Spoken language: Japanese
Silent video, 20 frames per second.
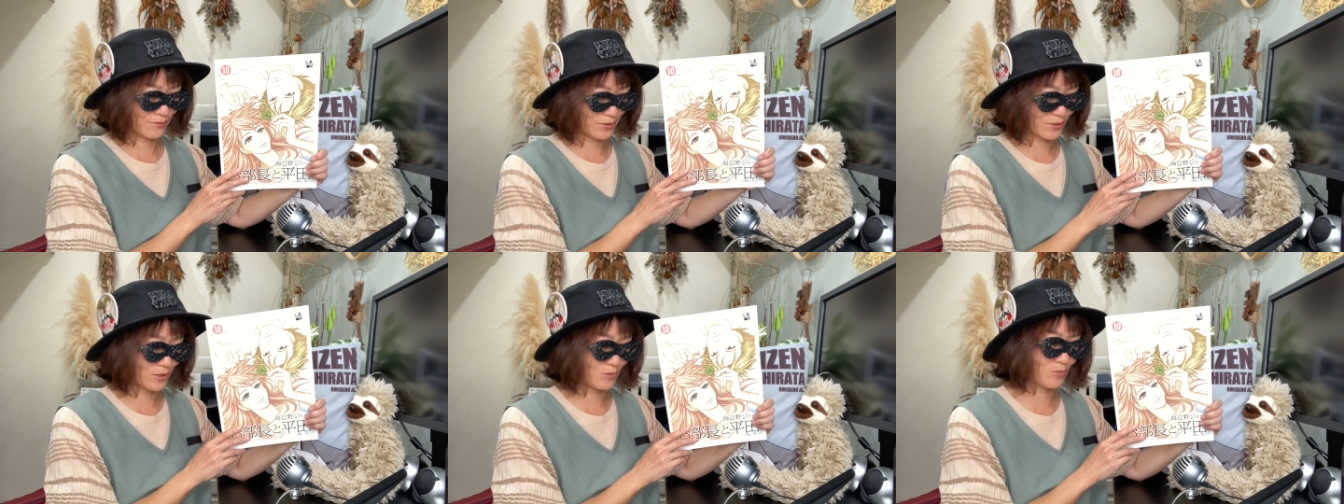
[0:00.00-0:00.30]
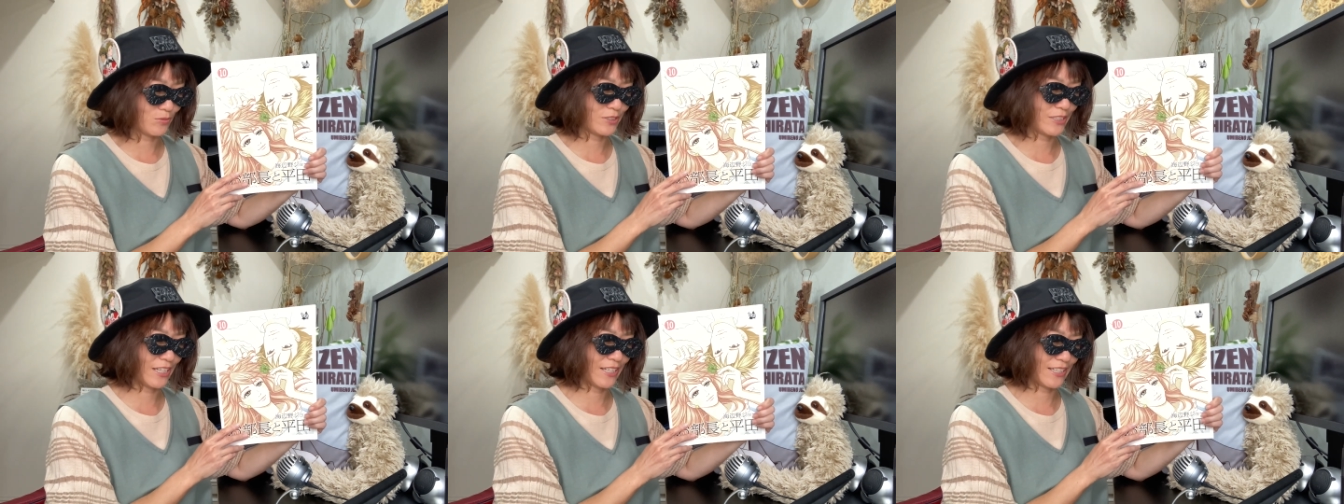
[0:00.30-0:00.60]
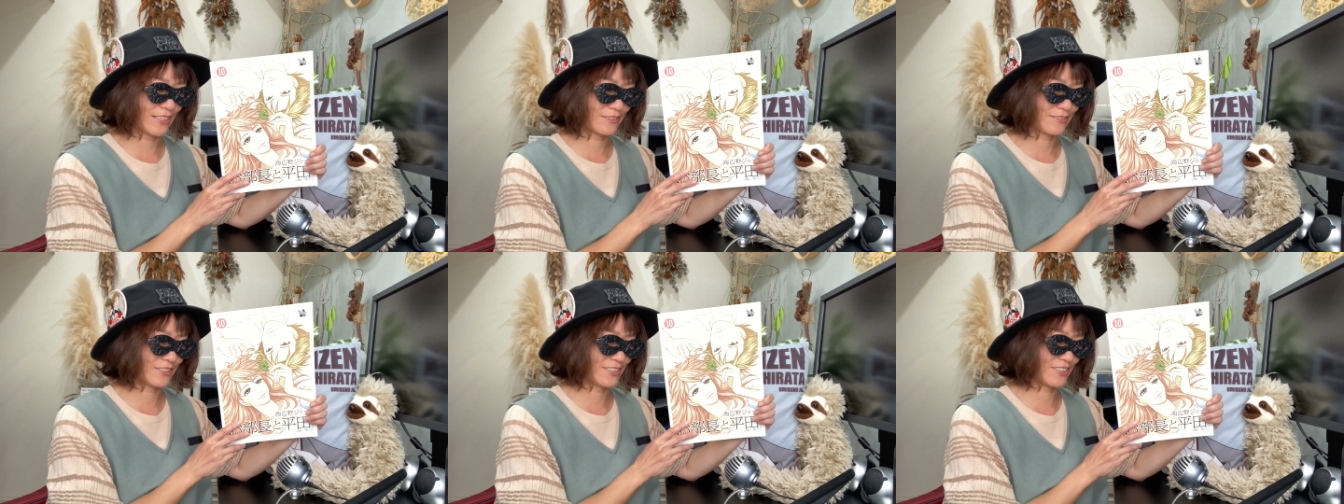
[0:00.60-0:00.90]
紡いでいか
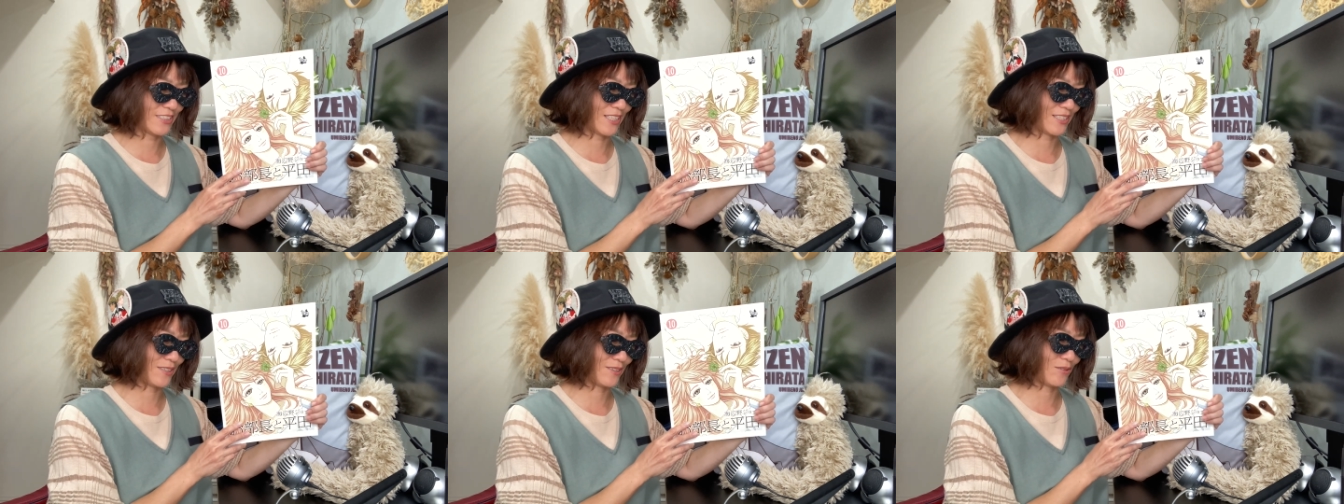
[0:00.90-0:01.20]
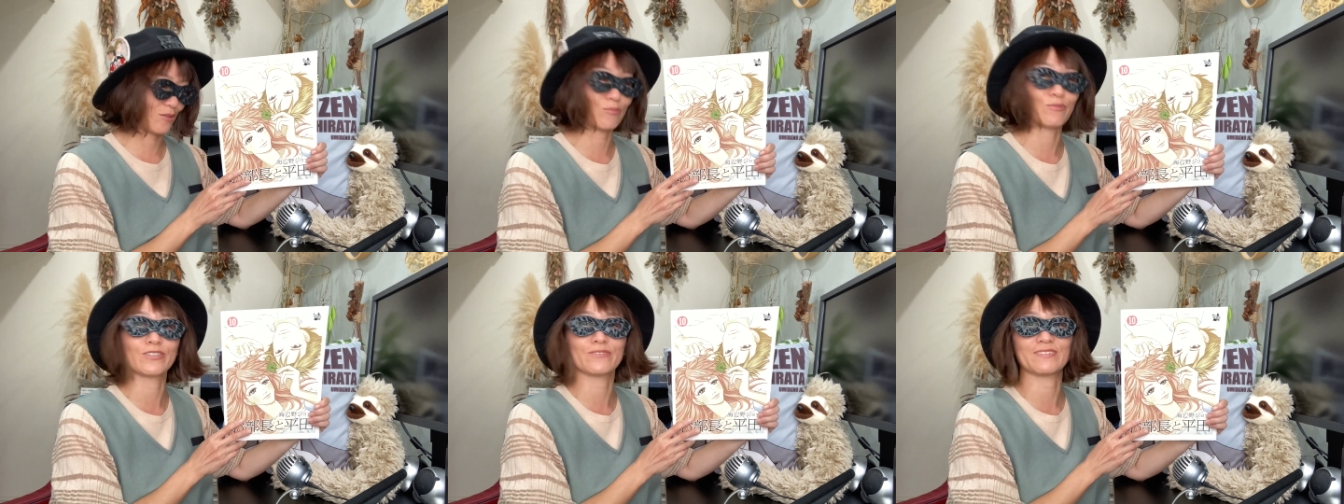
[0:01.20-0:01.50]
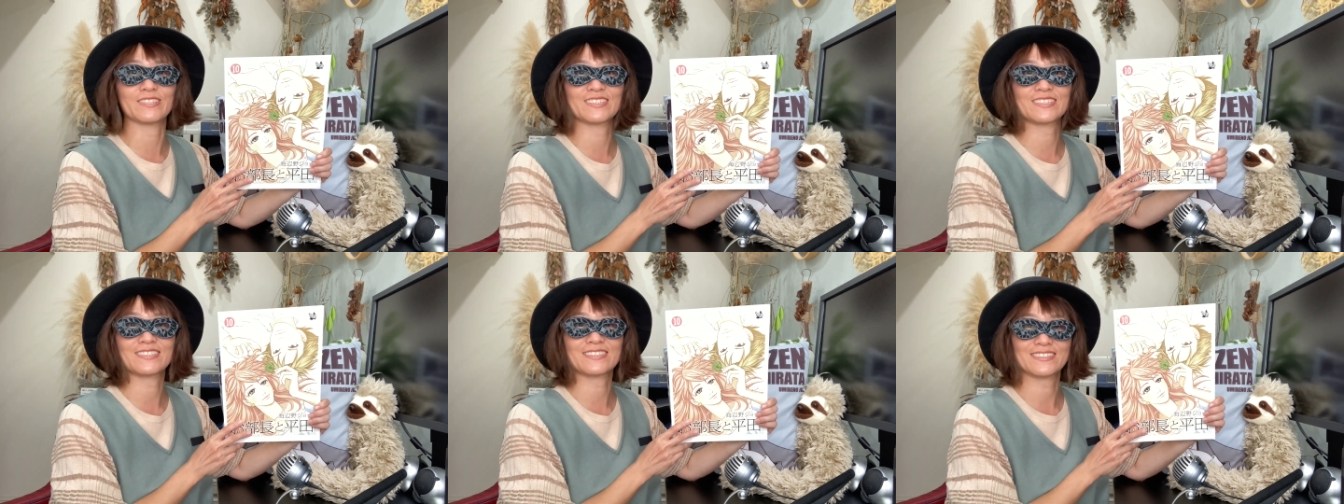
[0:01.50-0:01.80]
なくちゃって思い
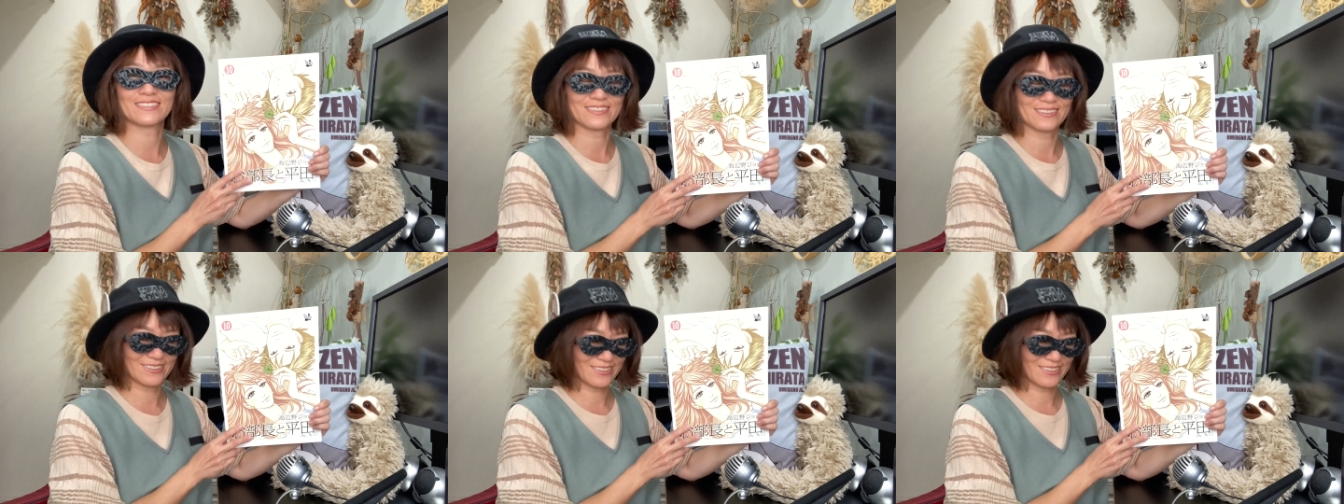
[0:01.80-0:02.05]
ます